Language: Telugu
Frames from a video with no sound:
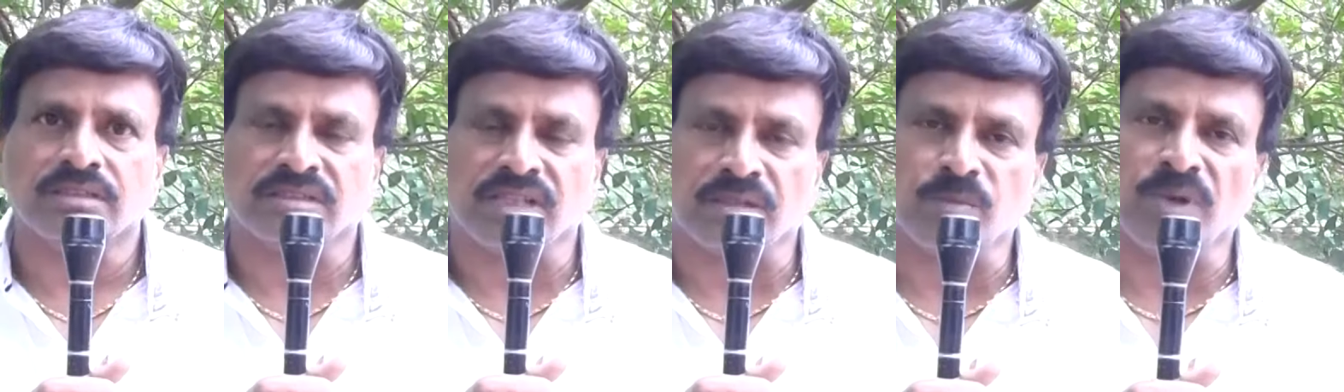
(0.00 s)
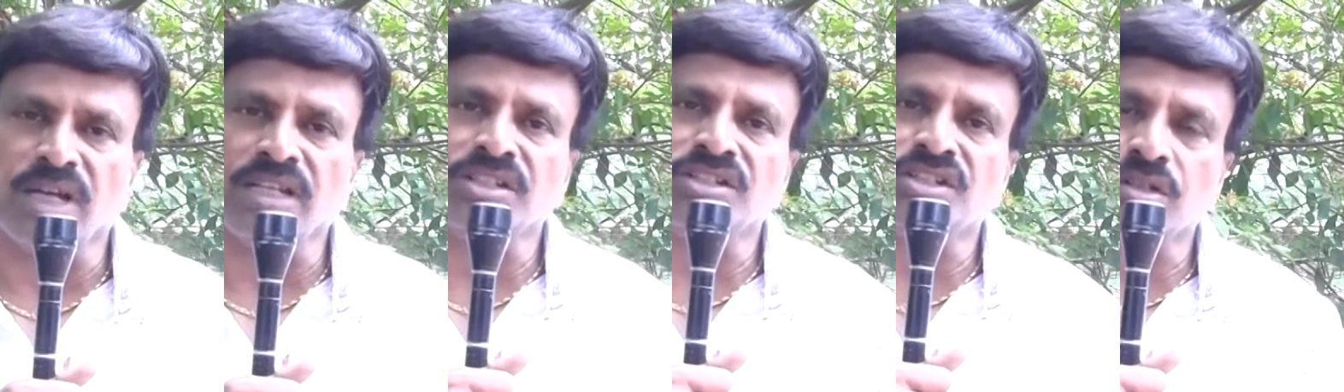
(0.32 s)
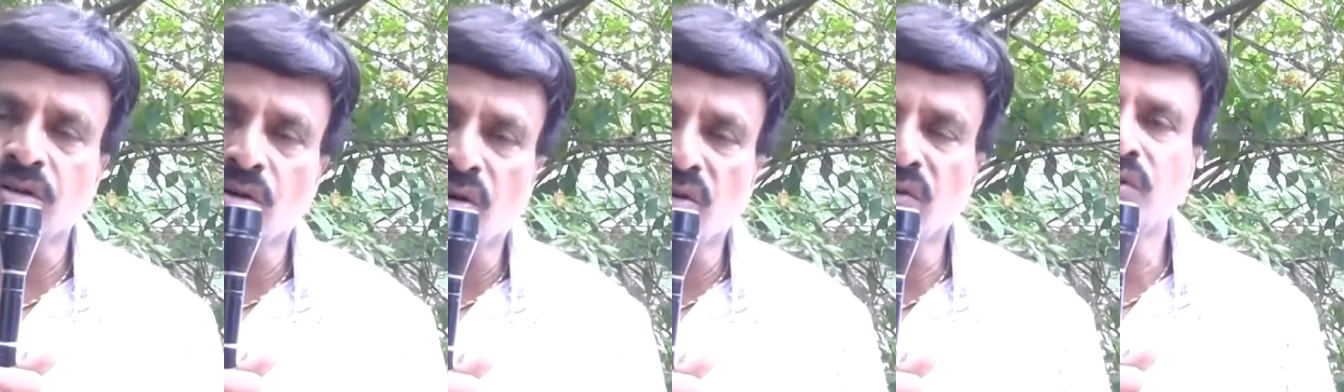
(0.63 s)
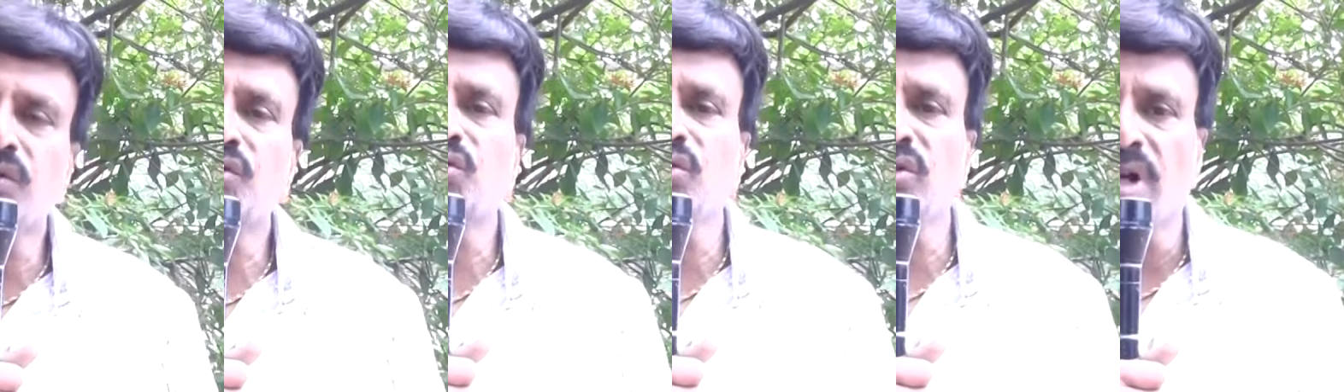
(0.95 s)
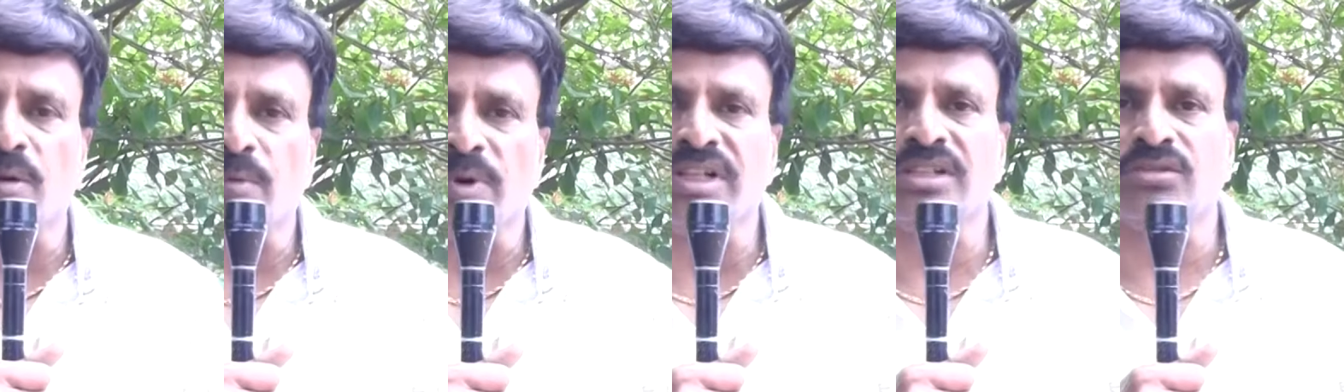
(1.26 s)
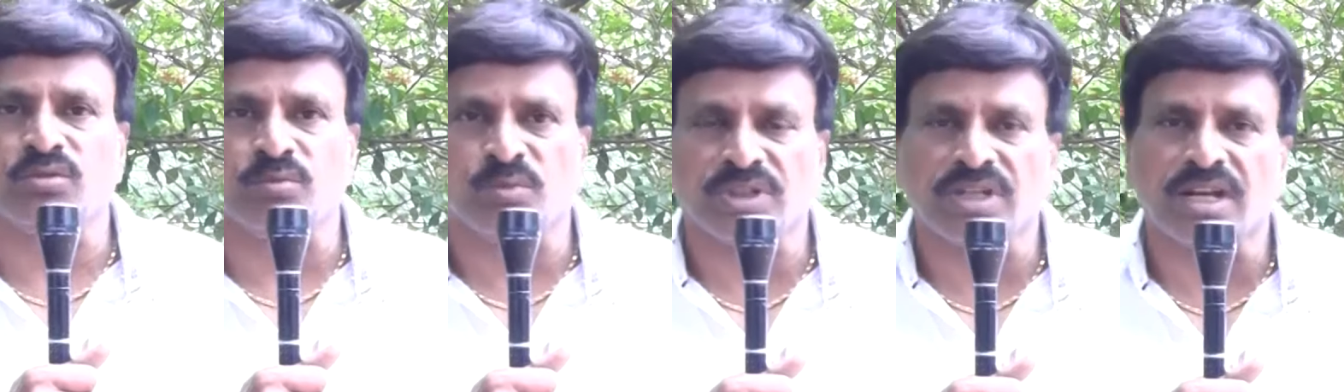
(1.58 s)
సన్మానించి గౌరవించుకుందామని
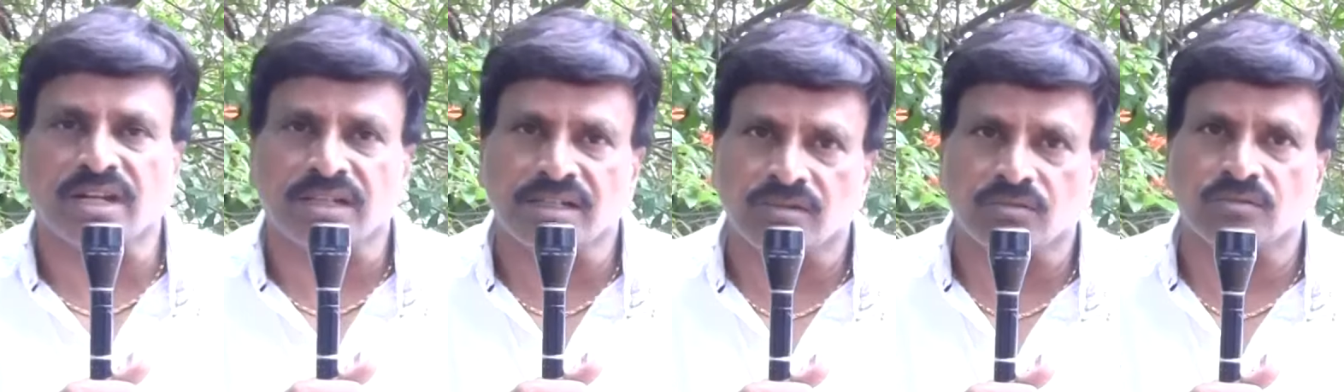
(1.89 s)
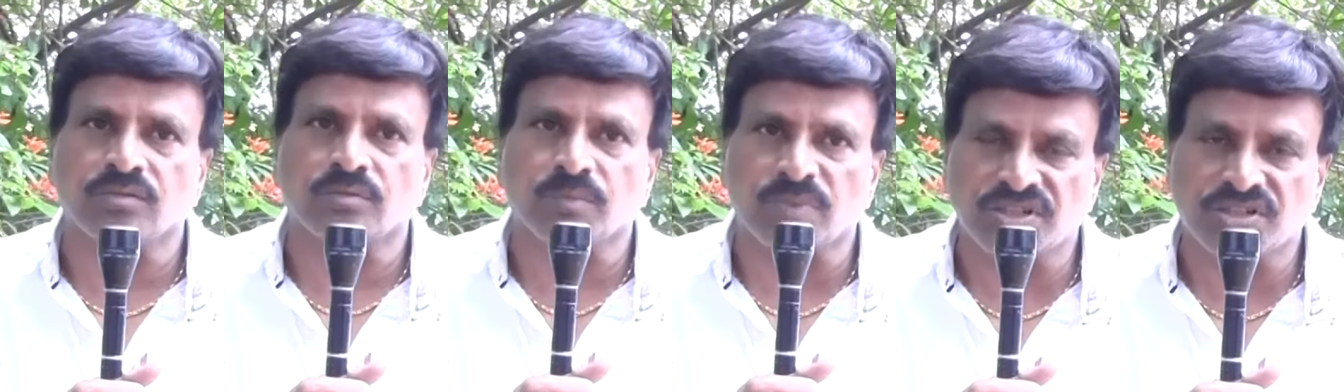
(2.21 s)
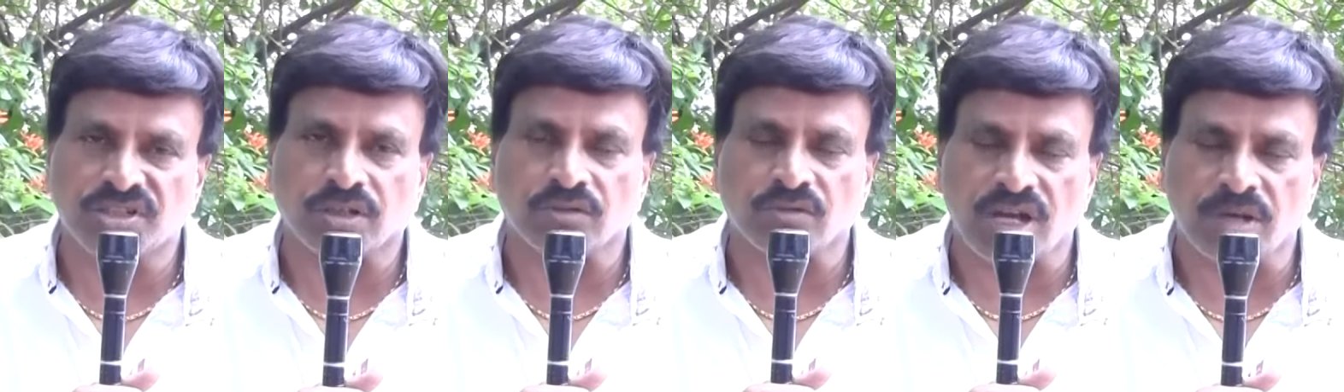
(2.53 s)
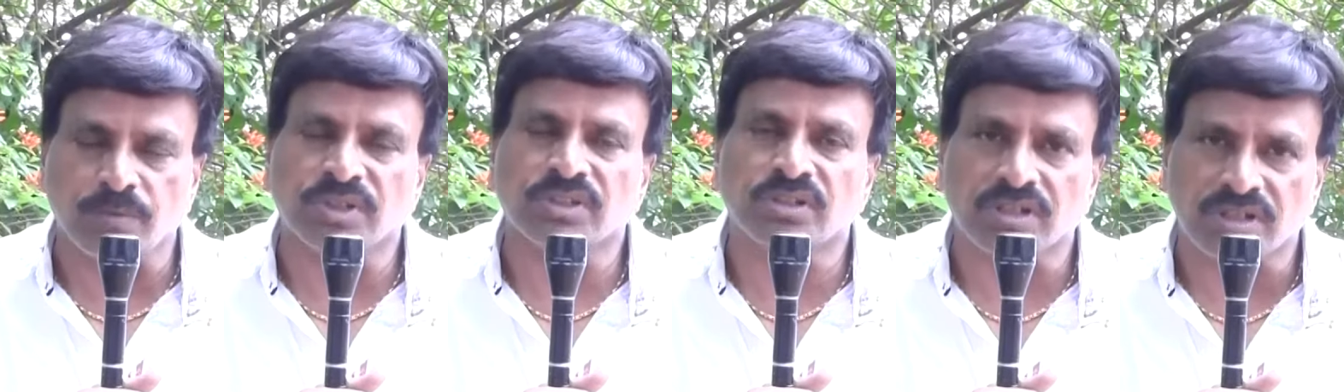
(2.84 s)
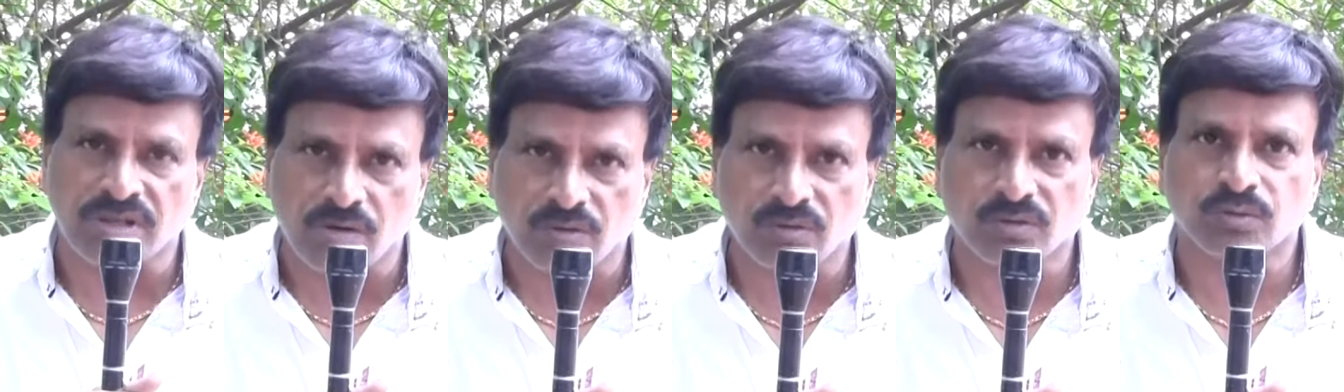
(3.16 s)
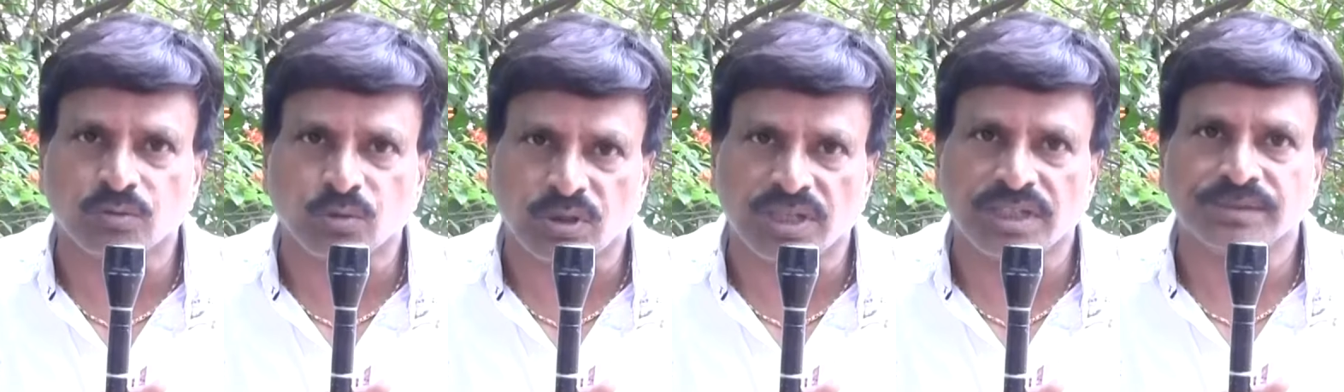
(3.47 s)
సుమన్ గారిని నేను పిలిచాను ఆయన మీద ఉన్న
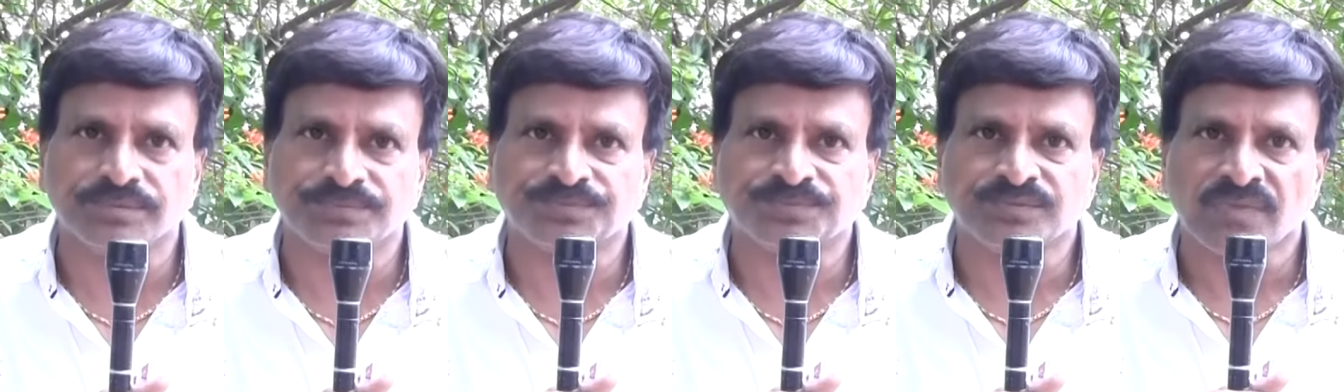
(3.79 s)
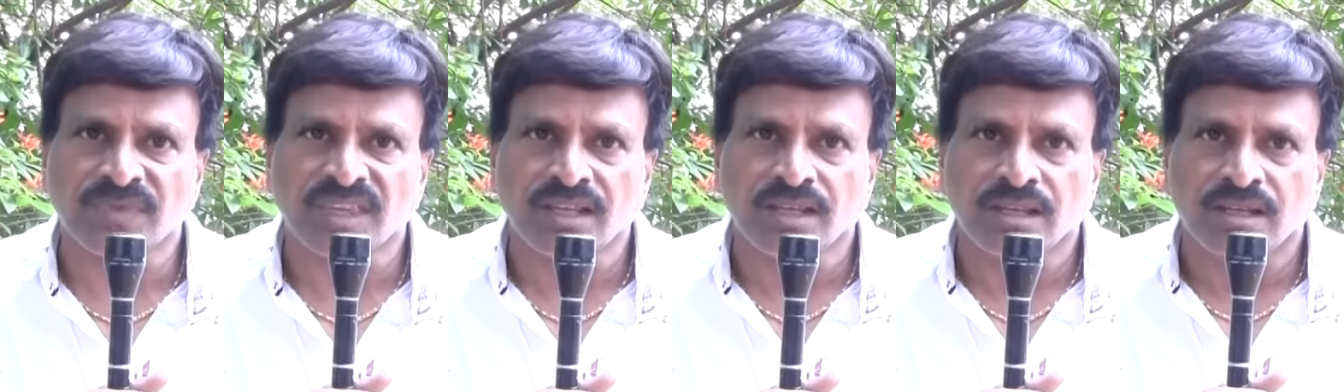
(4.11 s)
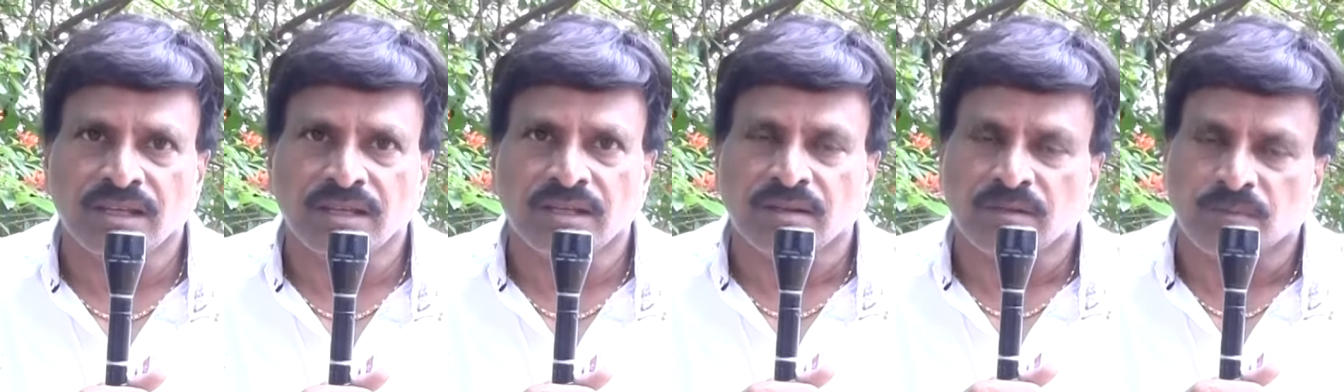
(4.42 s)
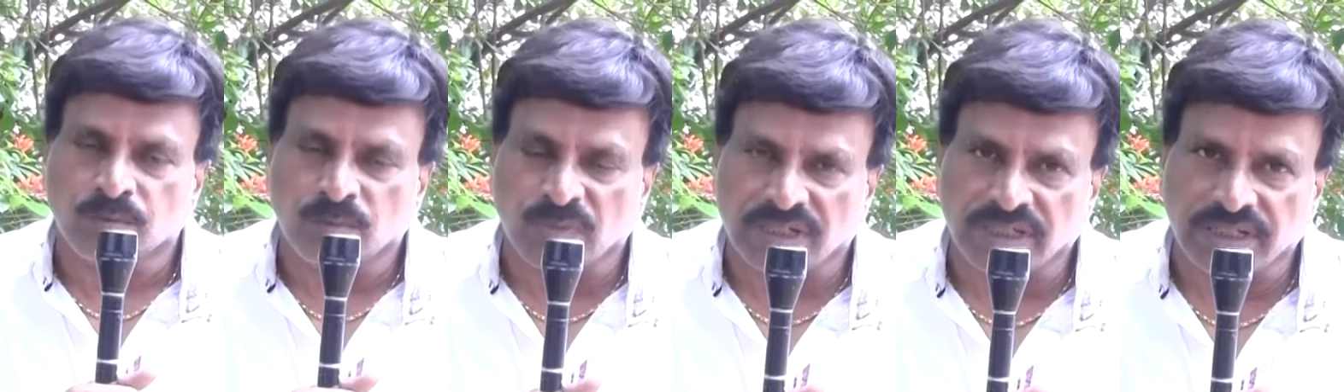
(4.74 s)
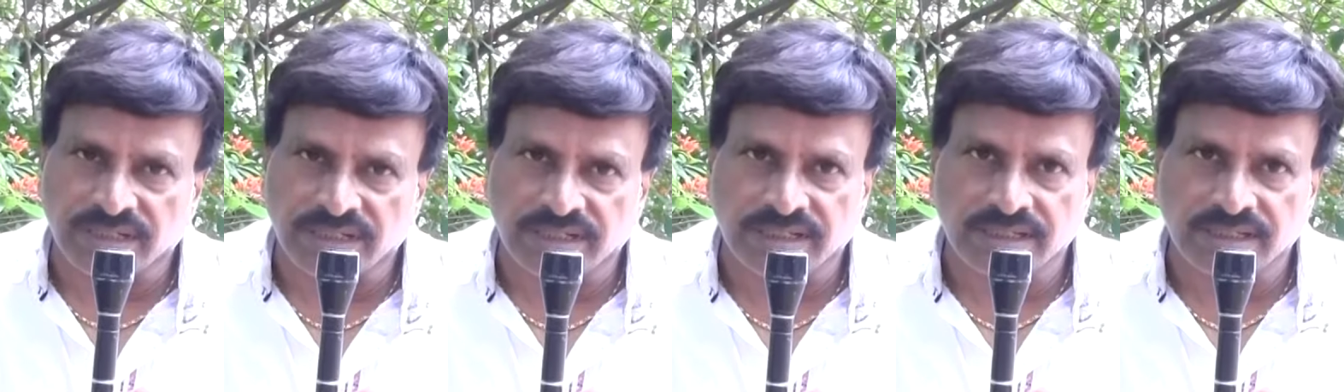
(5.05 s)
గౌరవంతోనే మరి